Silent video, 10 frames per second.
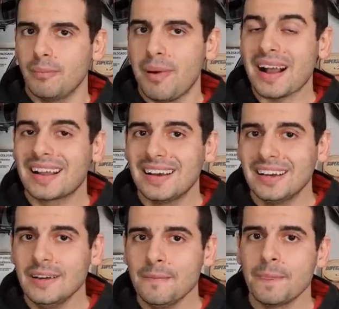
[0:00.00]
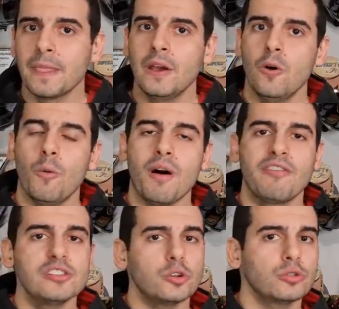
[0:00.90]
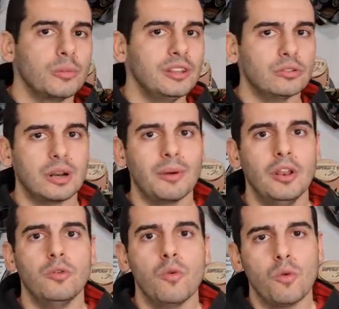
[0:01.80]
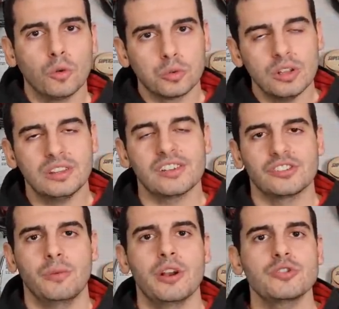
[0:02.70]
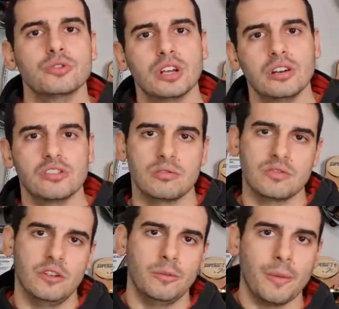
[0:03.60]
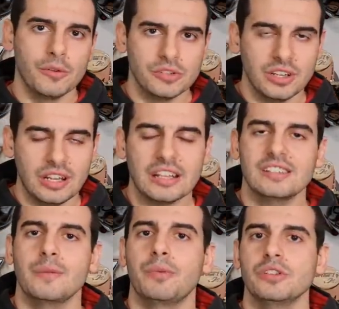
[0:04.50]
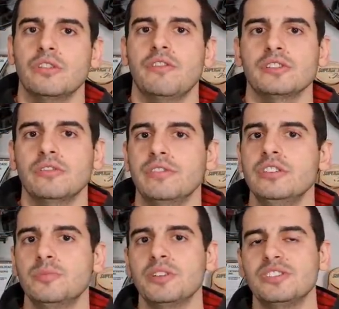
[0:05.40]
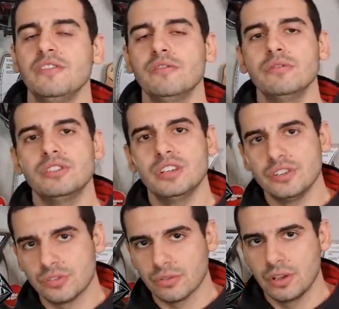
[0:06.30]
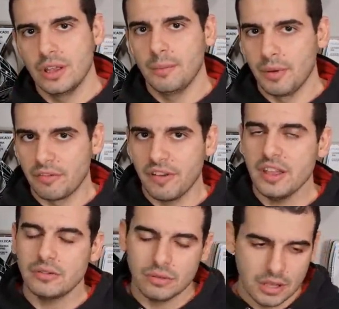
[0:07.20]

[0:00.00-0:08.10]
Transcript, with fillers: bacana uma vez que eu também estou trabalhando com controle de tração me ajudando, nós estamos falando uma mil cilindradas, depois eu vou fazer um vídeo específico disso, perfeito?